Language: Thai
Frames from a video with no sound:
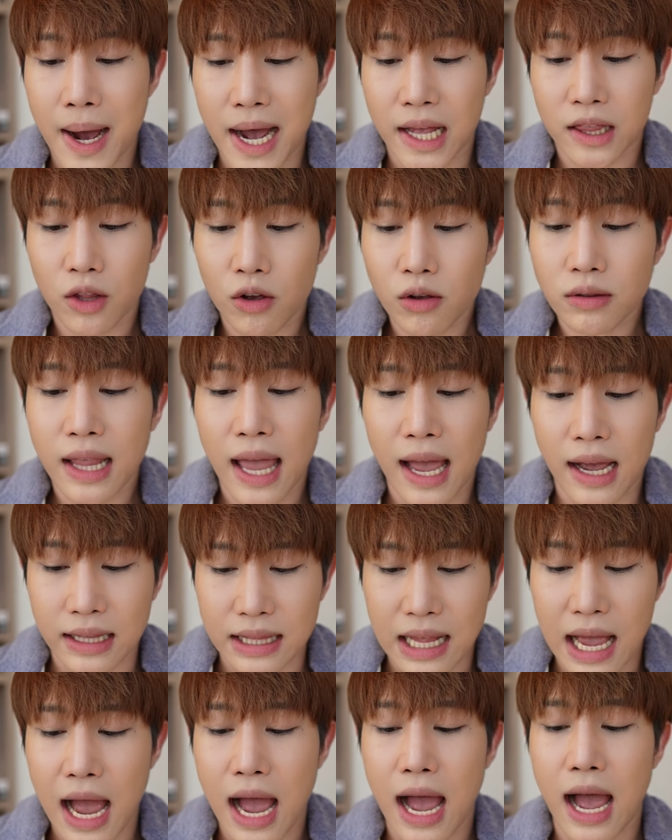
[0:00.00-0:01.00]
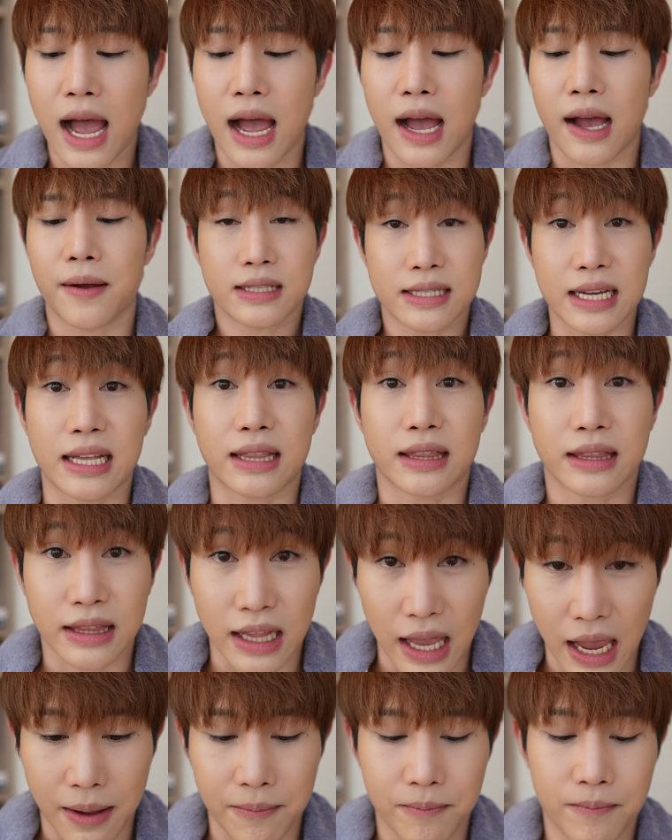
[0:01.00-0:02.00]
มันต้องแต่งหน้าจัด
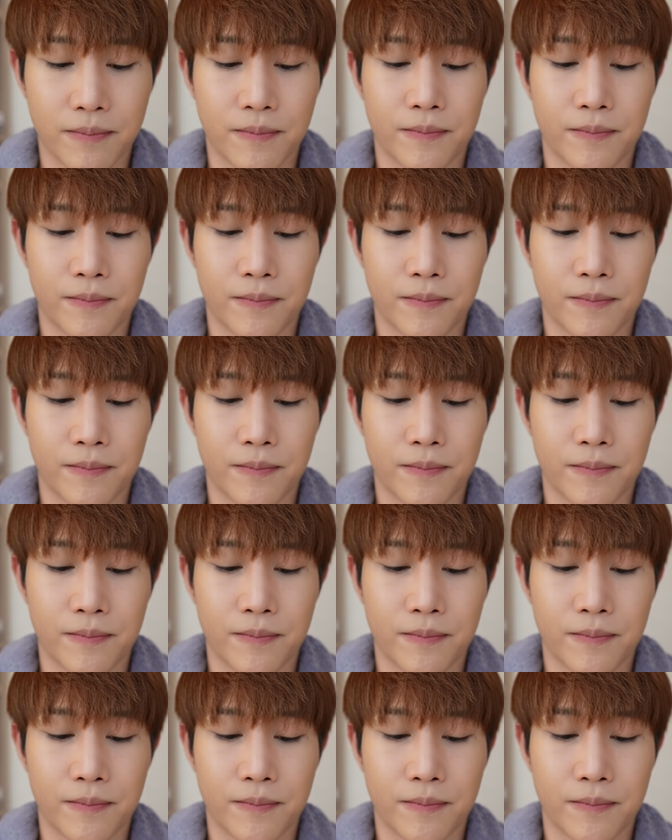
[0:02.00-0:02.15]
เต็ม